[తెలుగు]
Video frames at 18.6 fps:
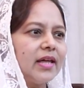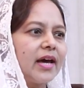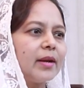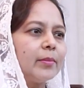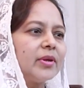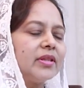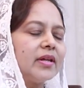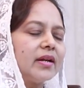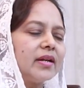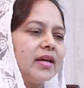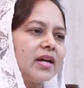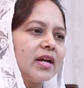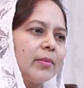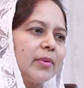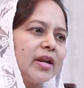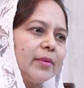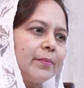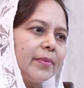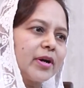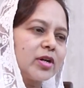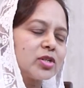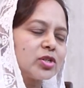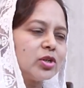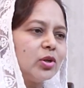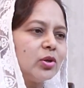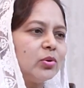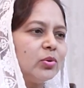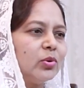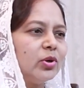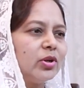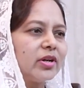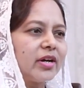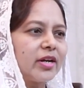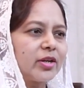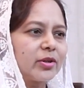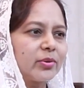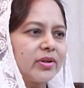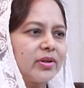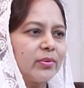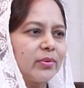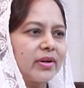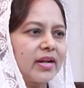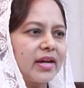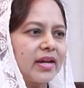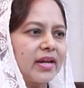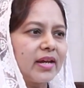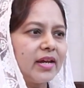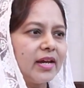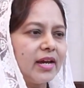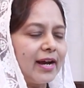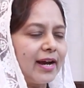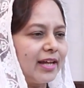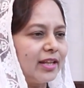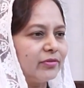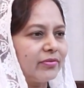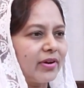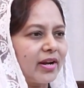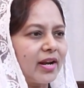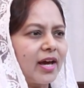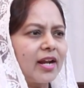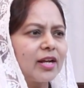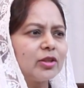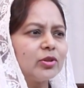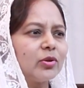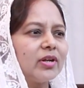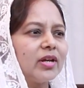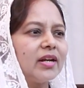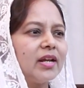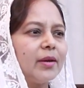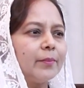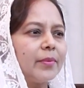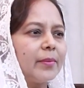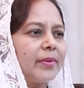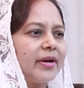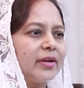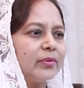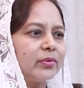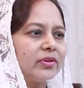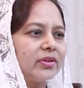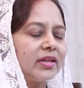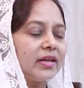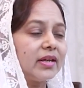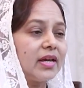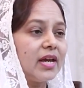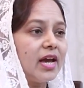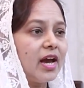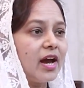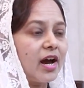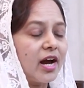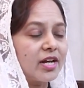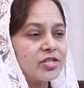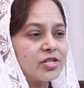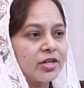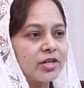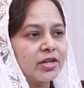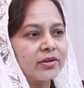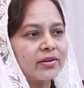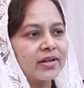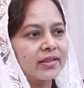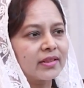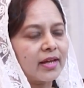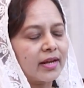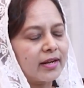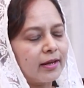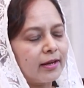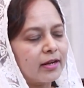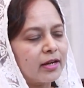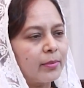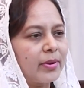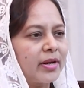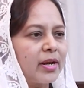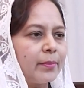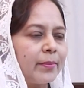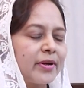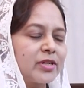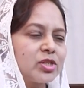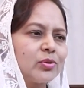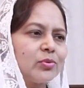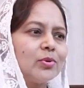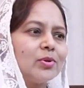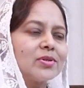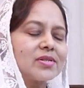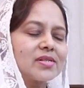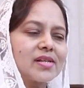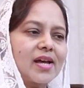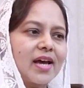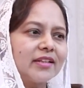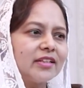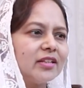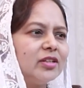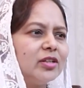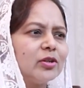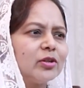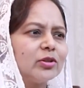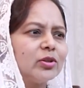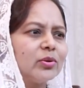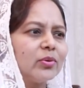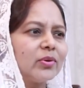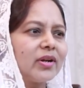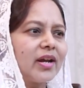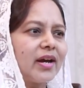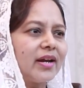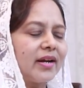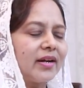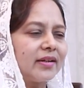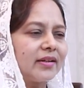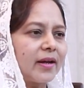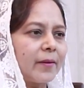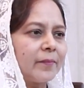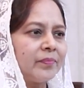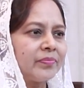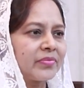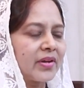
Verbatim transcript: దాని మీద అనేకమైన పక్షులు గూళ్ళు కట్టుకుని ఉన్నాయి అది ఫలాలతోనే నింపబడి ఉంది ఆ చెట్టు క్రింద అనేకమైన పశువులు సేదదీరుతూ ఉన్నాయంట